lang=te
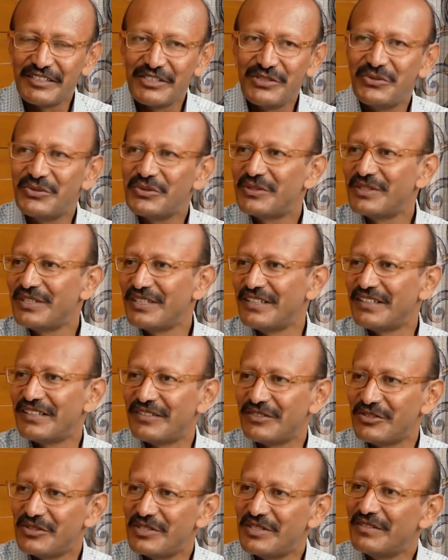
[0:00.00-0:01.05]
జ్యోతి
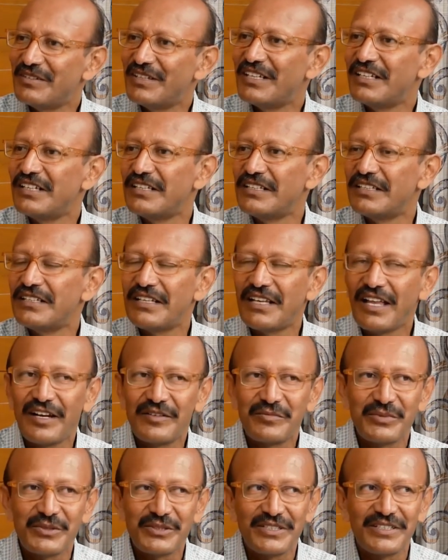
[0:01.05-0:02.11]
వచ్చి వెలిగింది
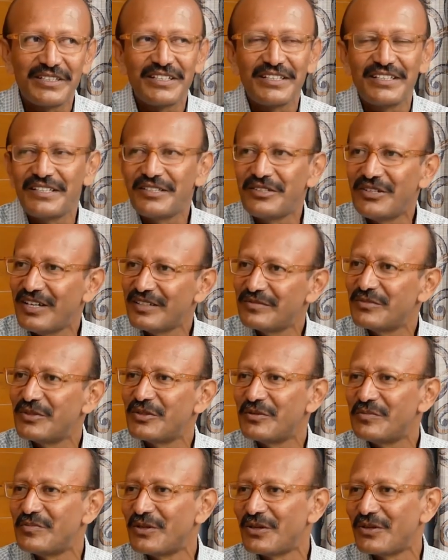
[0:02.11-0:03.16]
లేకపోతే అదేదో ఆత్మ
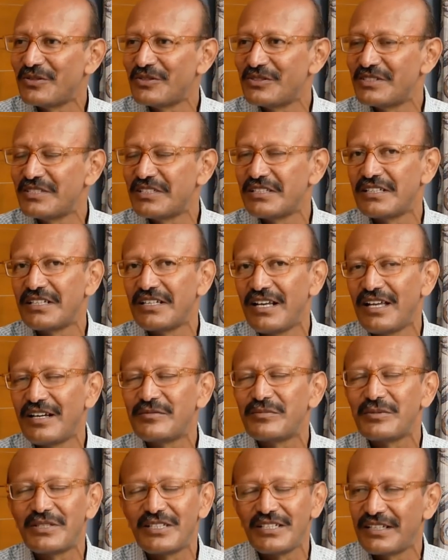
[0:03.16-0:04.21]
రూపంలో వచ్చింది
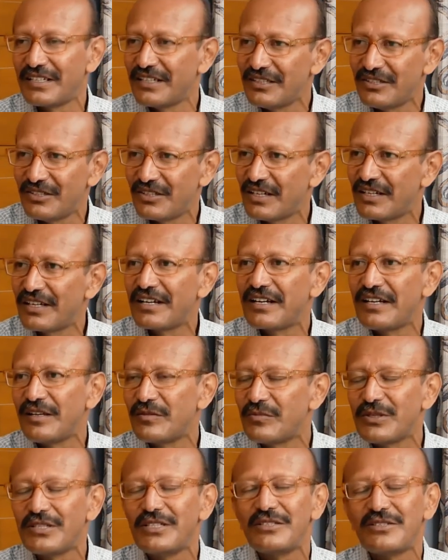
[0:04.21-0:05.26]
లేకపోతే ఇంకేదో రకరకాల
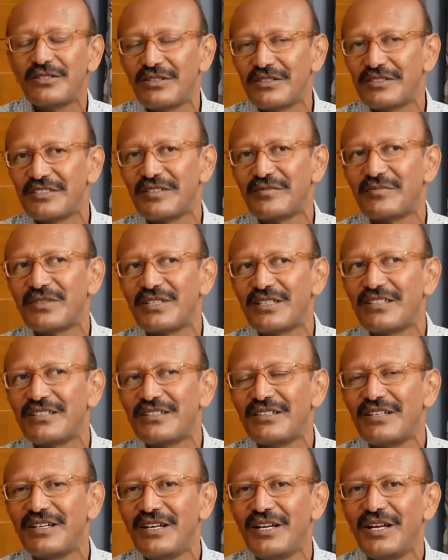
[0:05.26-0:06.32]
పద్ధతుల్లో చెప్తారు
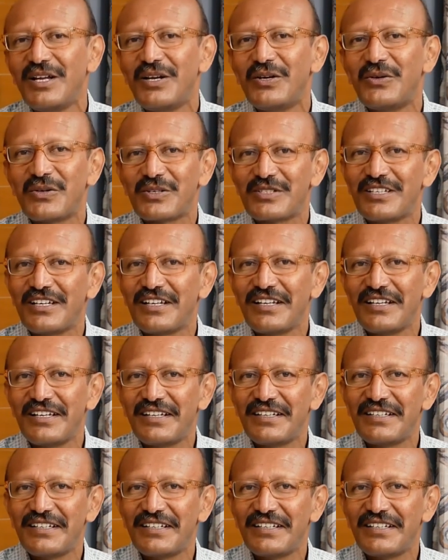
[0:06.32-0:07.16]
ఒకసారి